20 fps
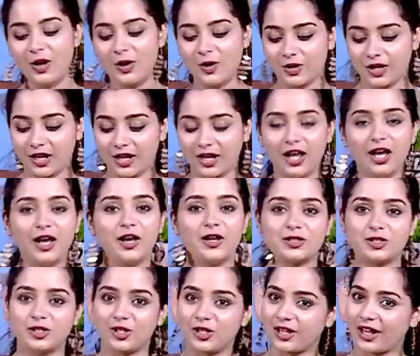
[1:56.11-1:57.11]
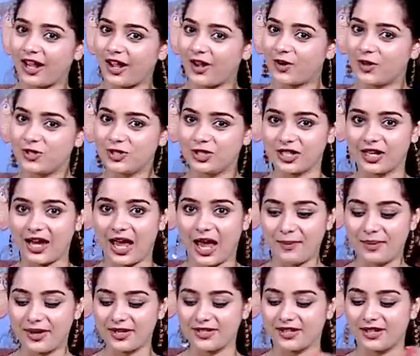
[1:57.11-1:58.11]
ஓகேங்களா ஸோ நான் கொஞ்சம்
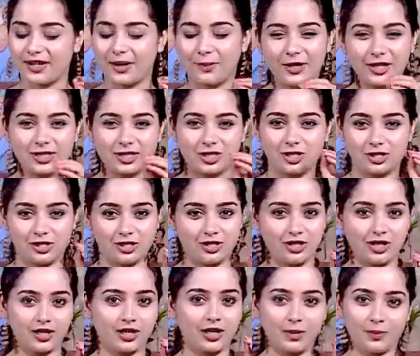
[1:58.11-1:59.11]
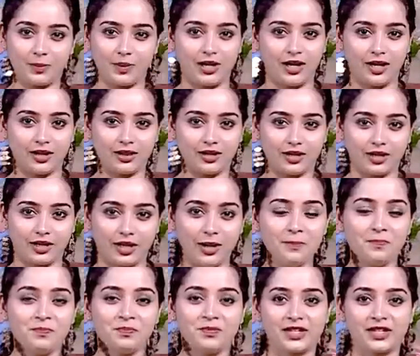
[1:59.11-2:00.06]
கேபேஜ் எல்லாம் அப்படியே சின்ன சின்னதாக கட் பண்ணி எடுத்திருக்கேன்